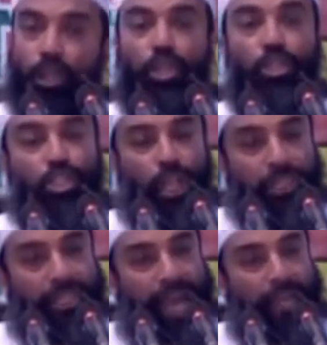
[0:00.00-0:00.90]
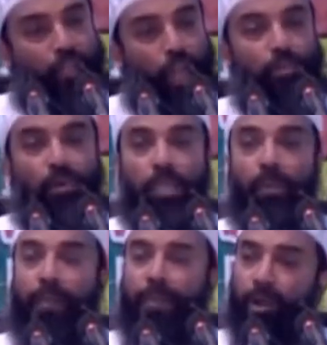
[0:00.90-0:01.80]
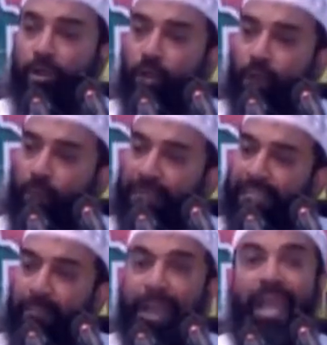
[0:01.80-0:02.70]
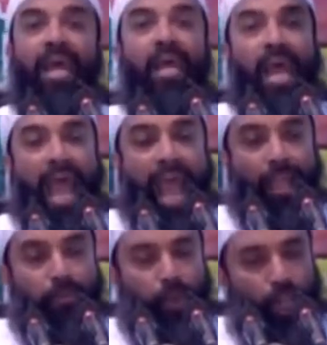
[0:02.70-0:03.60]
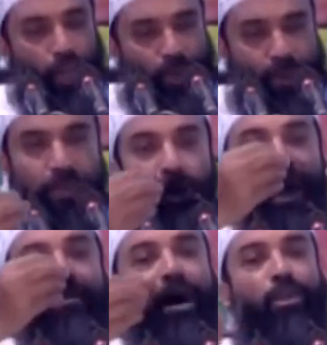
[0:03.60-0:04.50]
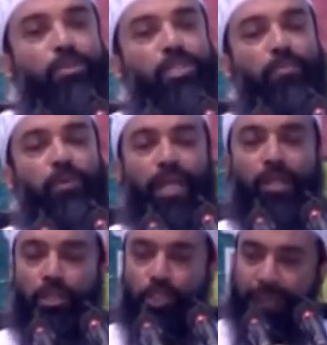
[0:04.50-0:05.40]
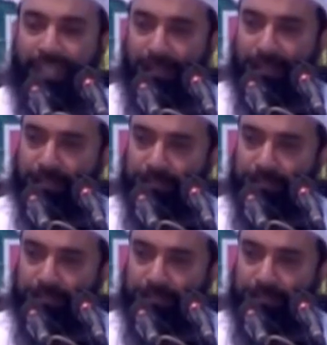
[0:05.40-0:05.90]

গঠন সন্তান জন্ম দেওয়া পালন করা উঠে যাবে এক প্রজন্মের ভিতরেই মানব সভ্যতা নষ্ট হয়ে যাবে